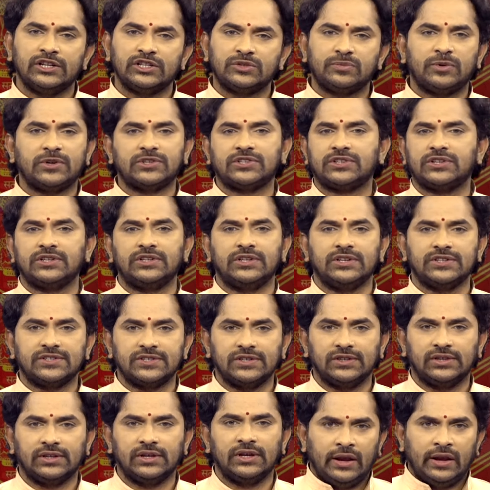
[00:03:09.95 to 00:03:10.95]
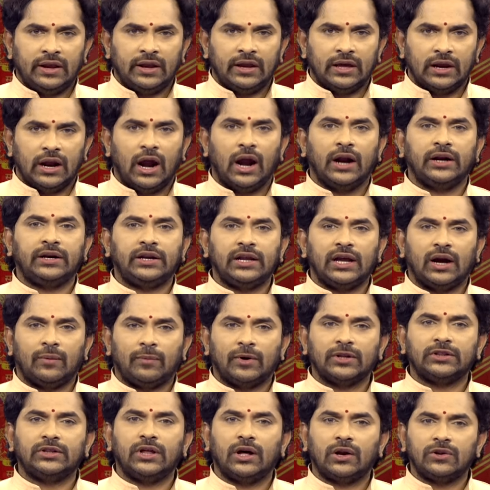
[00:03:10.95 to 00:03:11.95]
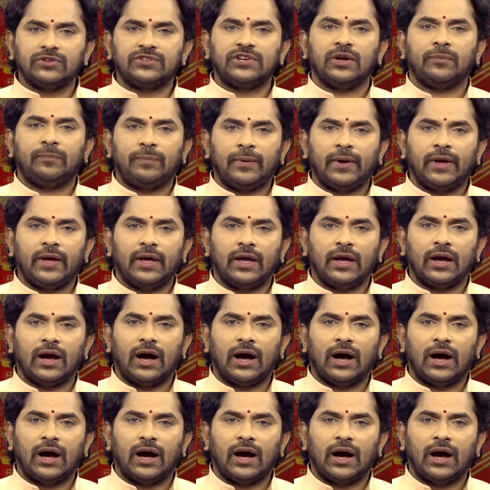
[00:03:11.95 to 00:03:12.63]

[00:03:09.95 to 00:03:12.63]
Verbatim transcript: స్పష్టం చేసింది ఇలాంటి అబద్ధాలు చెప్పే